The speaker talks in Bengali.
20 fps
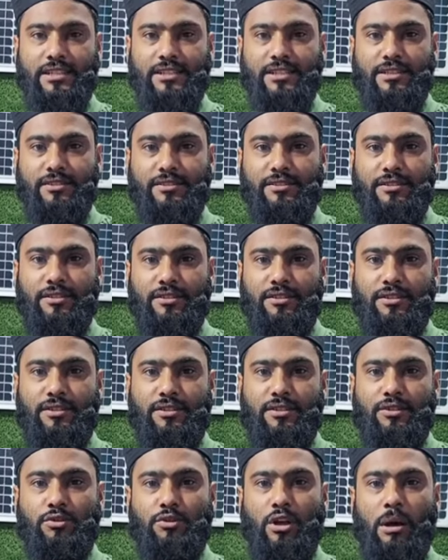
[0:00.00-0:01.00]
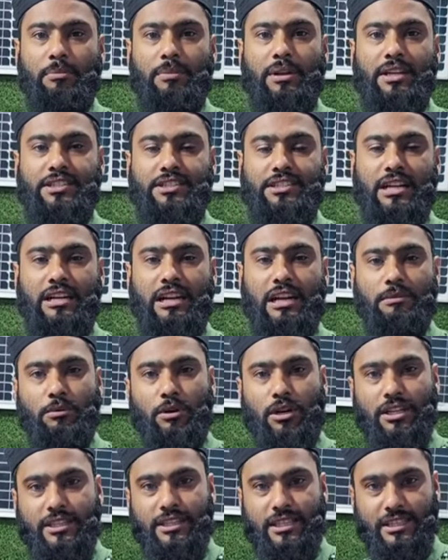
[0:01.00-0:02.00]
লাইট তো আমরা স্ট্যান্ডার্ড
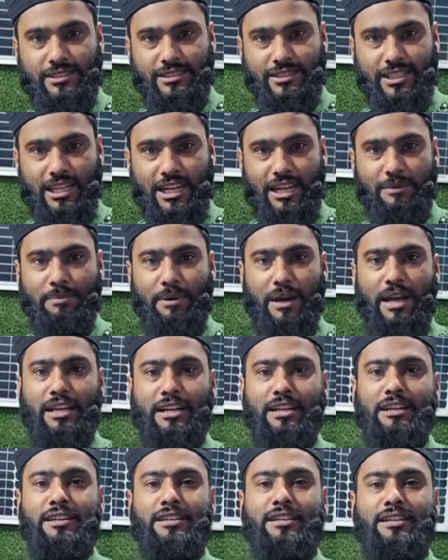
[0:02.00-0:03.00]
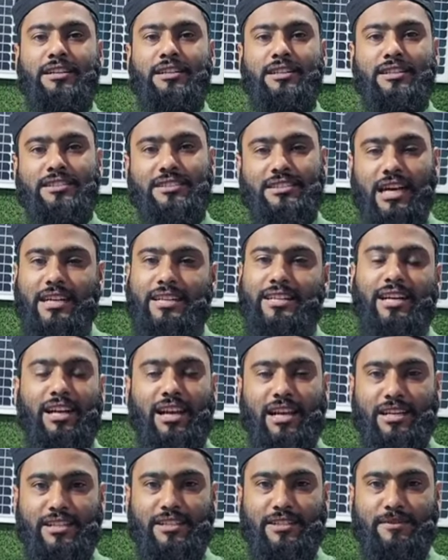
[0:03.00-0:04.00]
বলি তিন সিলিং ফ্যান চারটি
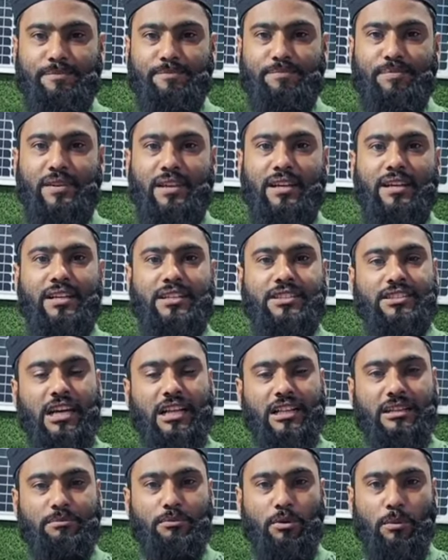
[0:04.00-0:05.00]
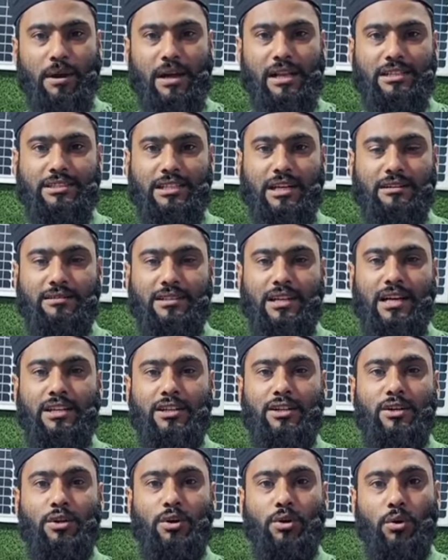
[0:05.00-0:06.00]
লাইট সাথে মোবাইল
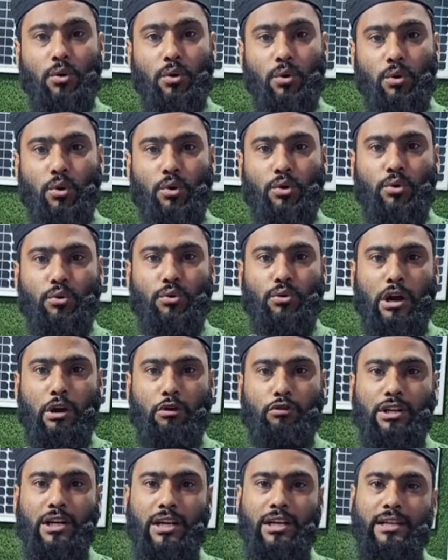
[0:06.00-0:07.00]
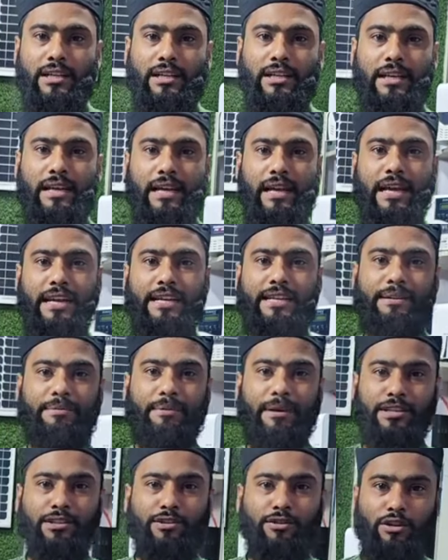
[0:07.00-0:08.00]
চার্জার অনু রাউটার এই
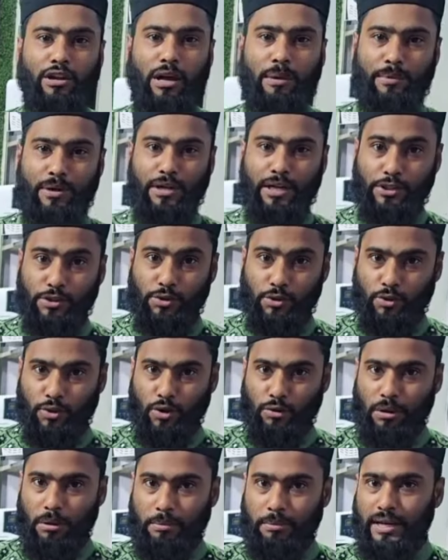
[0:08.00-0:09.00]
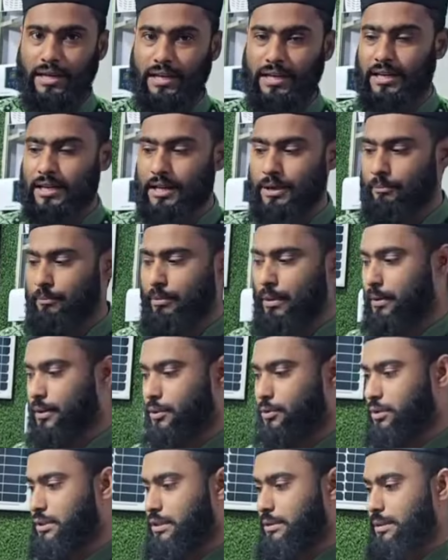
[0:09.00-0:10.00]
ডিভাইসগুলো আপনারা সূক্ষ্মভাবে
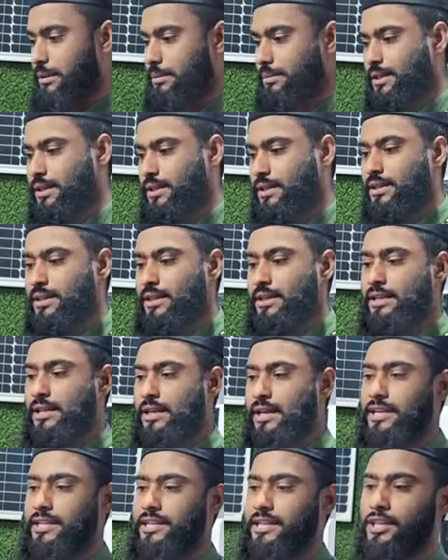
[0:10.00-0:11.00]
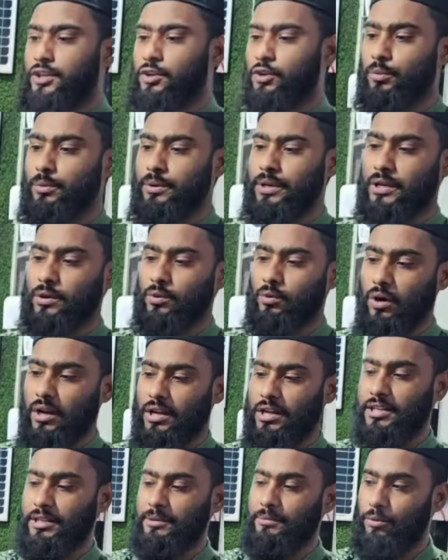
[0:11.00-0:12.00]
ব্যবহার করতে পারবেন এটি খুবই
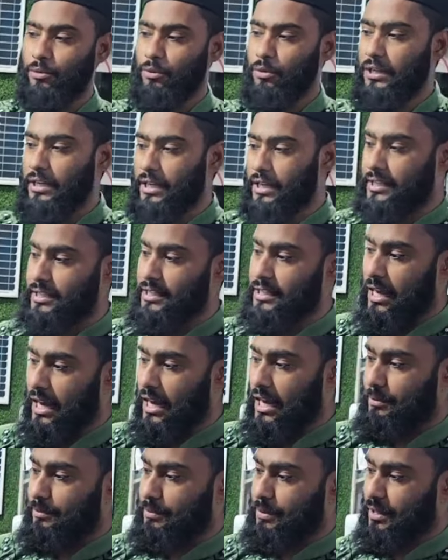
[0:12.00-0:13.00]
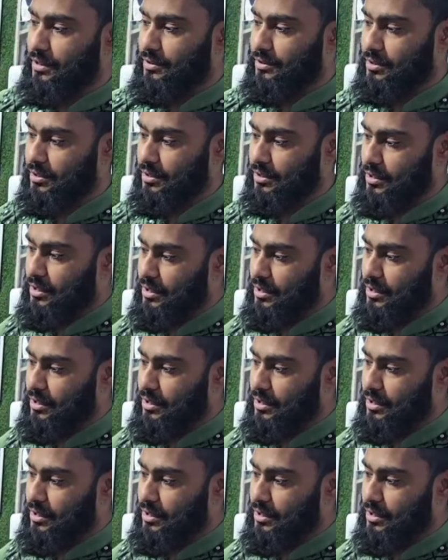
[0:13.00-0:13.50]
কোয়ালিটিফুল একটি আইপিএস